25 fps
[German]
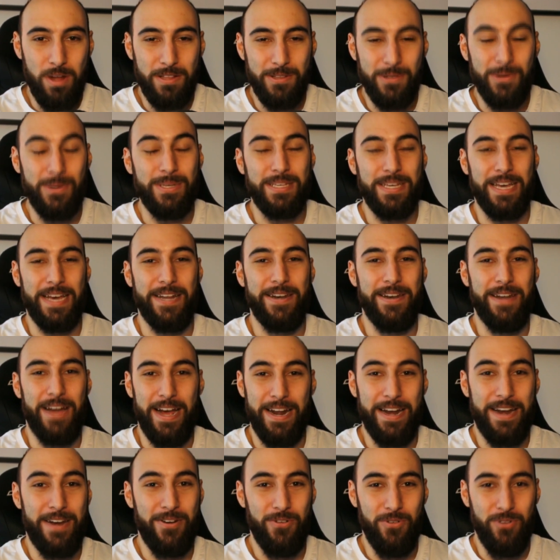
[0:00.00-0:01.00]
durch ein,
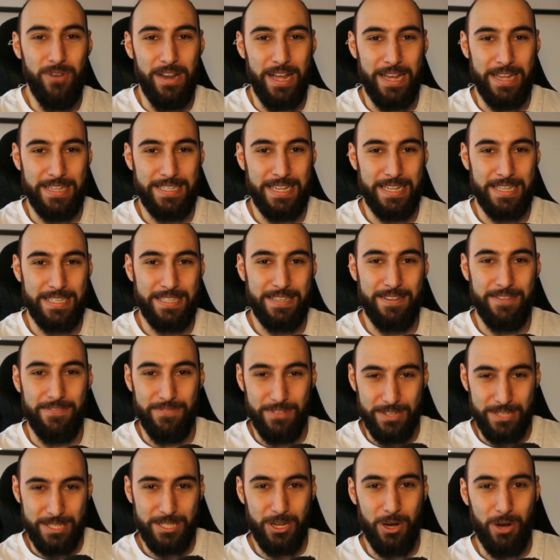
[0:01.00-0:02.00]
eine Null ersetzt.
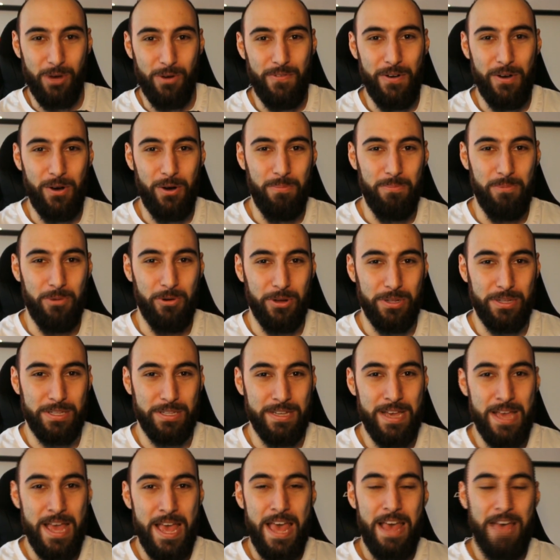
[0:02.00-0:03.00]
Wisst ihr auch warum,
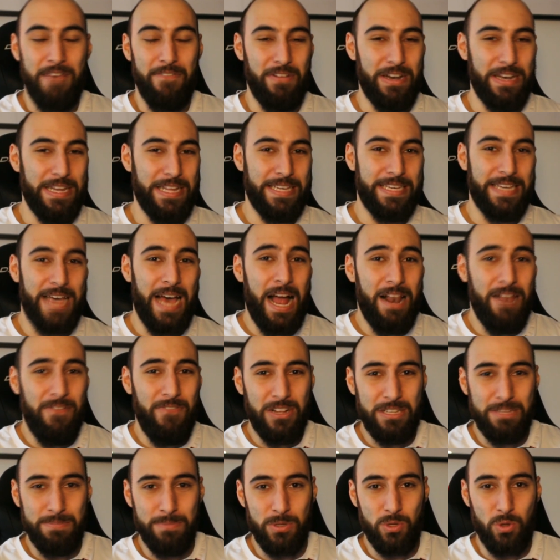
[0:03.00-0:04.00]
Leute? Weil egal
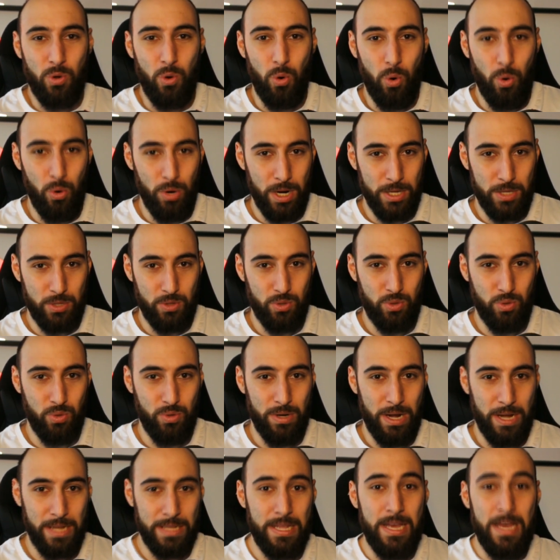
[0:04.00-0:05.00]
was mit Corona zu
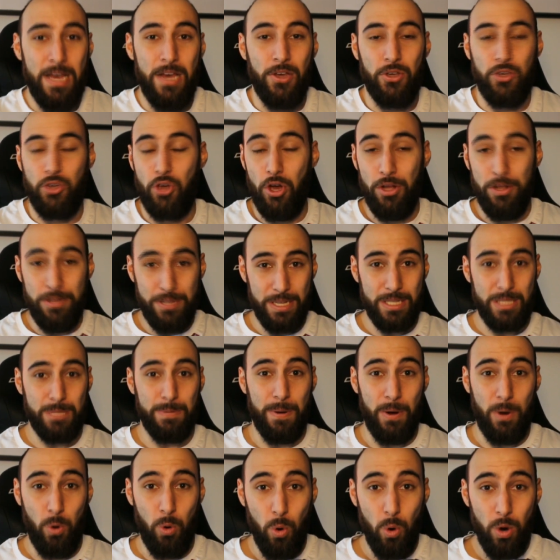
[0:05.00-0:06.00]
tun hat, könnt ihr
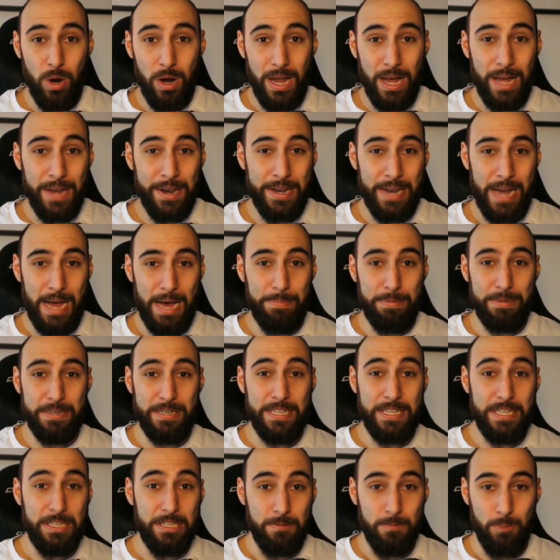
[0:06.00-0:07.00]
zwar hochladen, aber
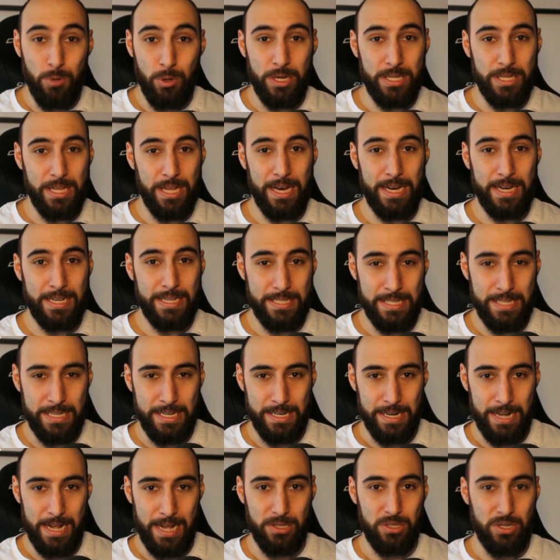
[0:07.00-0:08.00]
nicht
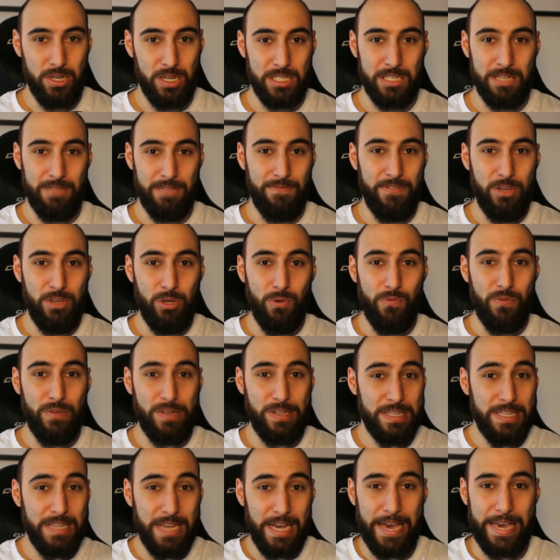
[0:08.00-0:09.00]
monetarisieren. Also das Video
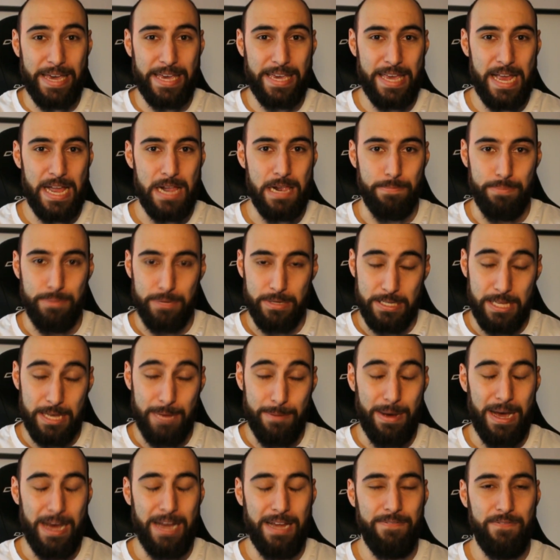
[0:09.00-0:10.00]
wird direkt gelb. Ich
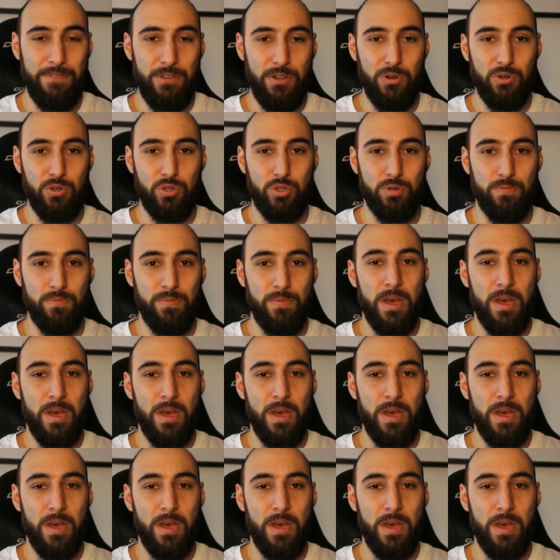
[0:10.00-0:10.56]
habe ein Video zum